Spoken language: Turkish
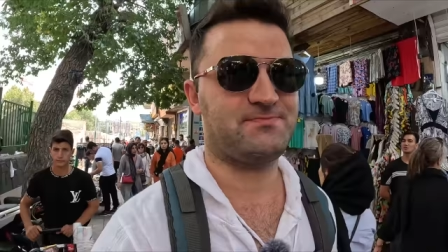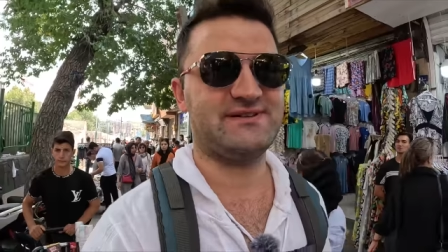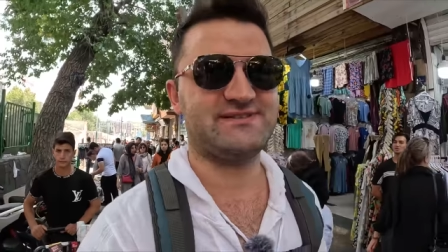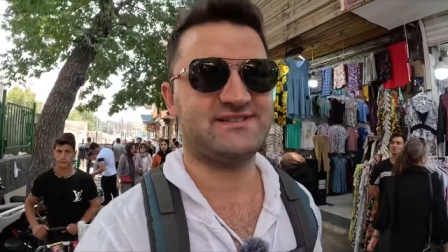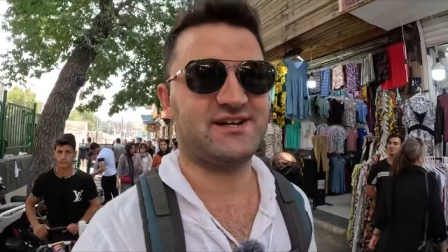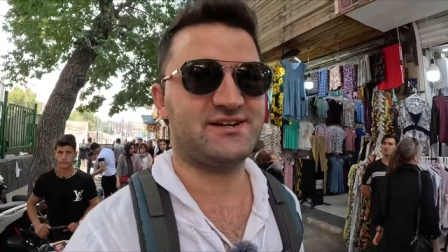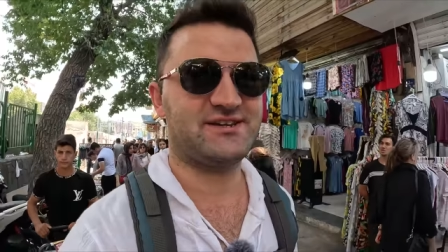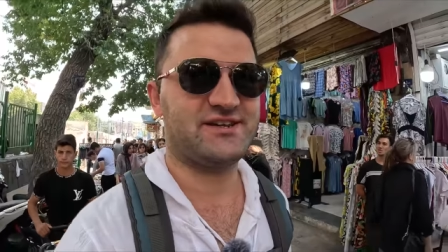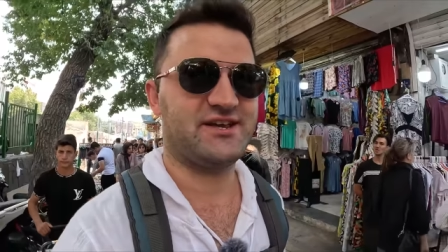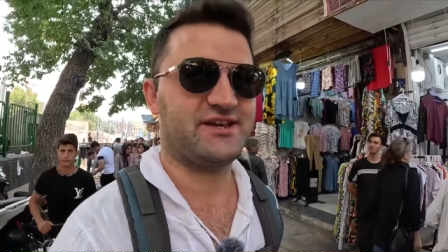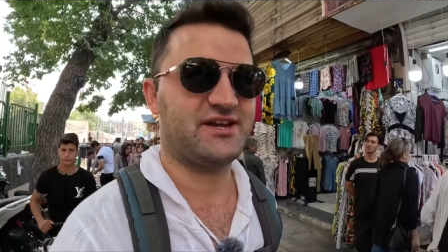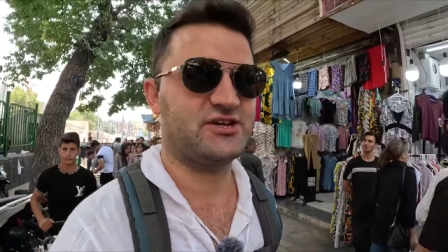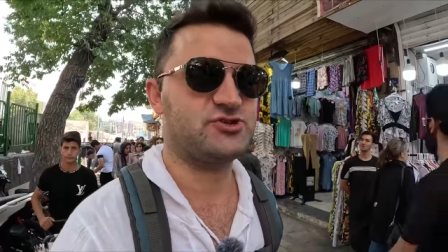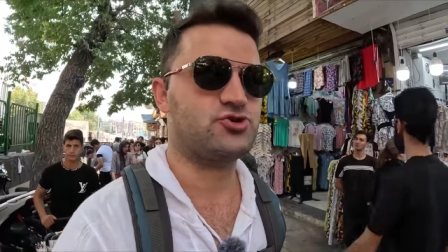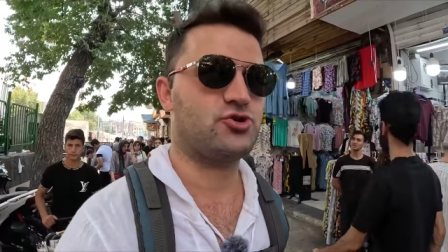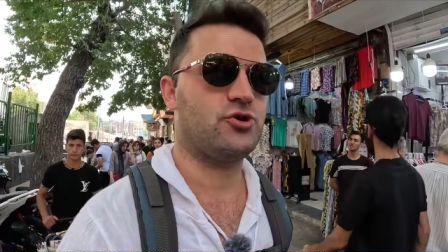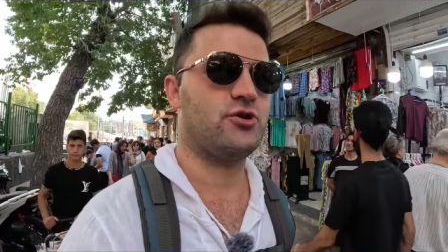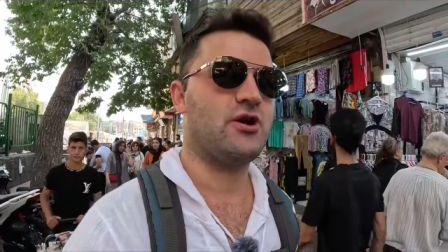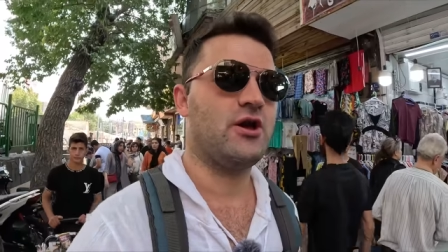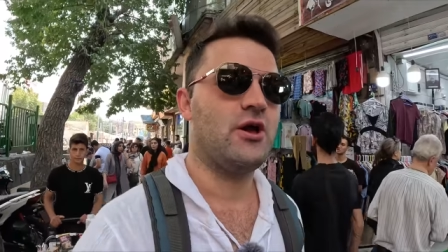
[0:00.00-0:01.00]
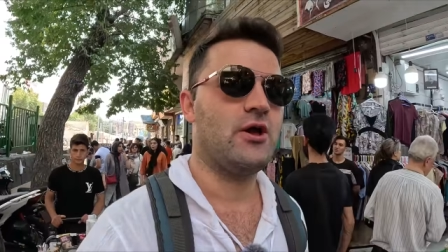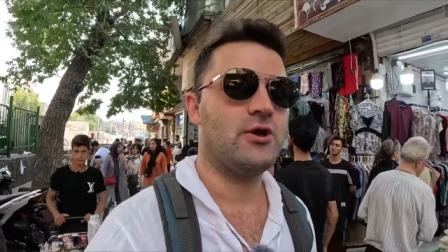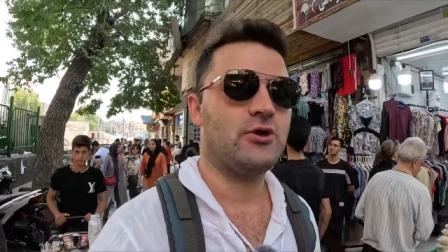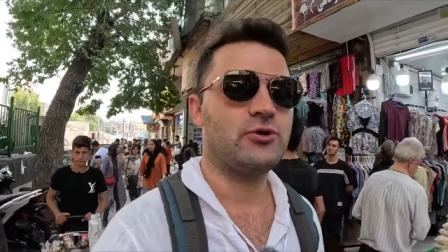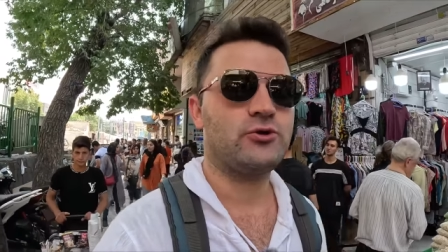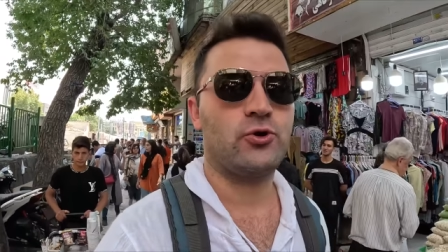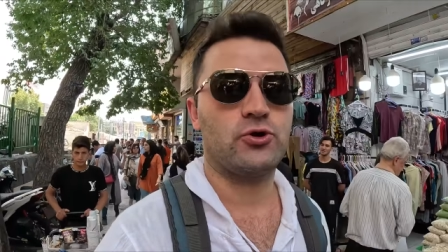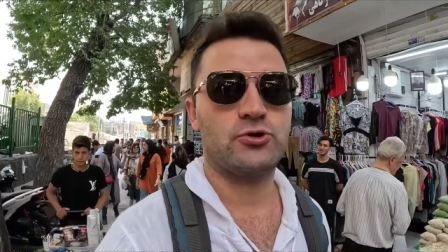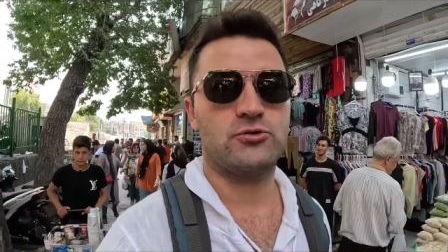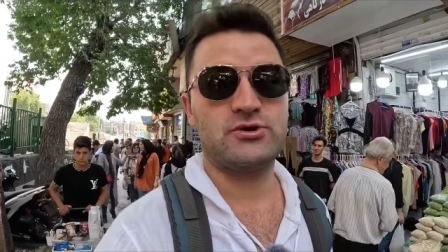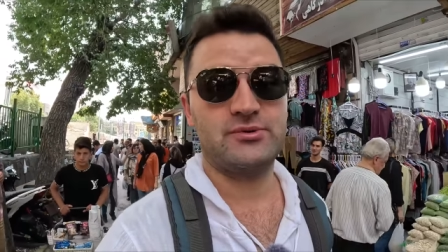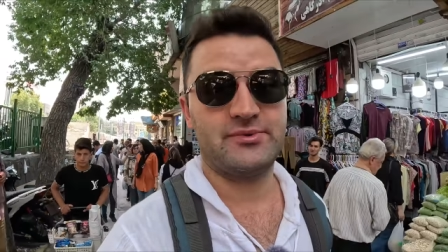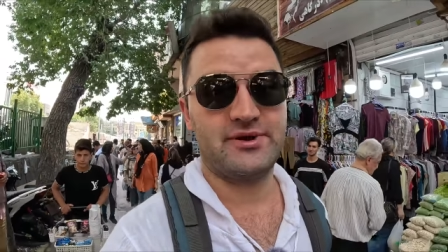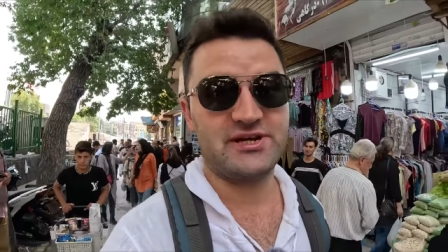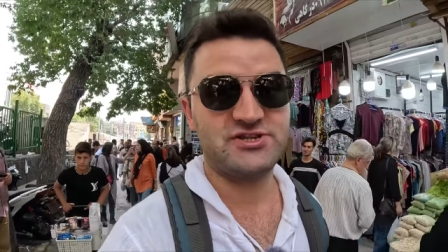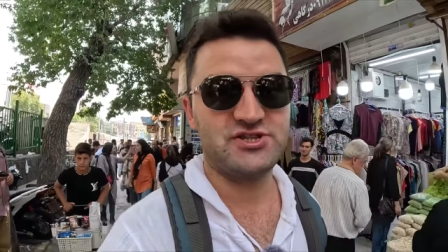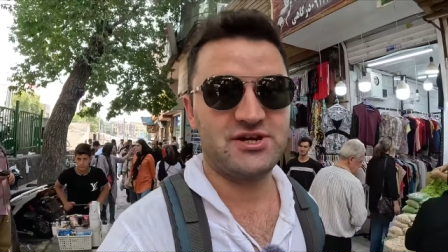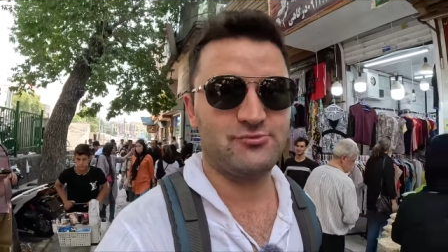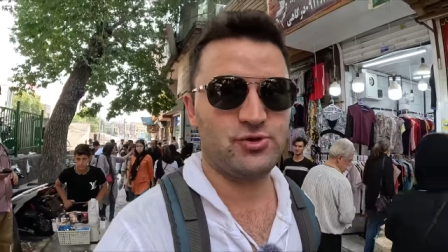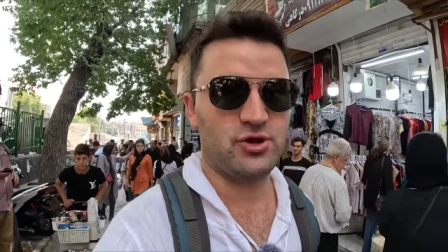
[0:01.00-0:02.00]
Pazar diye geçiyor. Konumunu
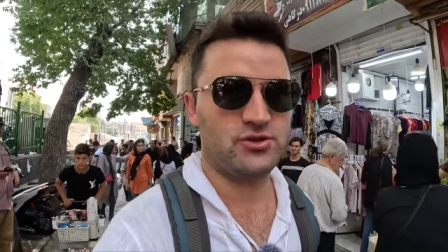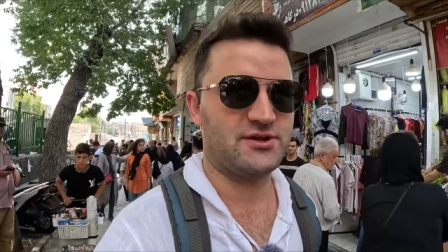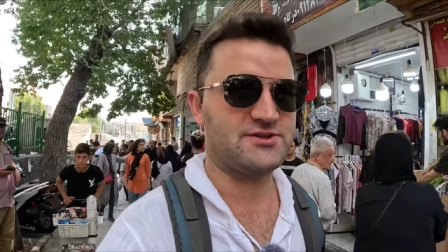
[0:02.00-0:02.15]
bırakacağım buranın